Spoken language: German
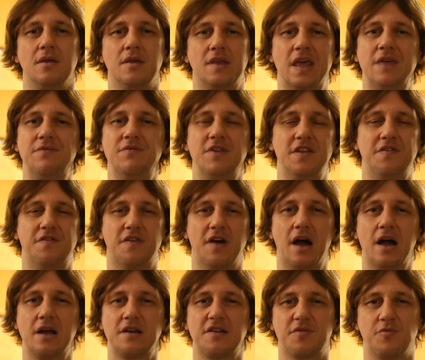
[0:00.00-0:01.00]
Gehen wir die
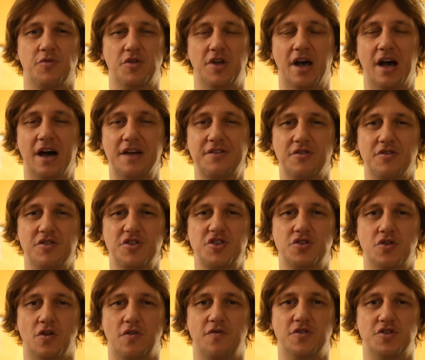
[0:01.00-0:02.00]
Fragen des Moderators
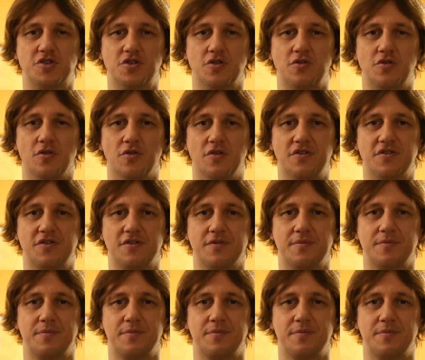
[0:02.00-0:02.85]
Stück für Stück durch.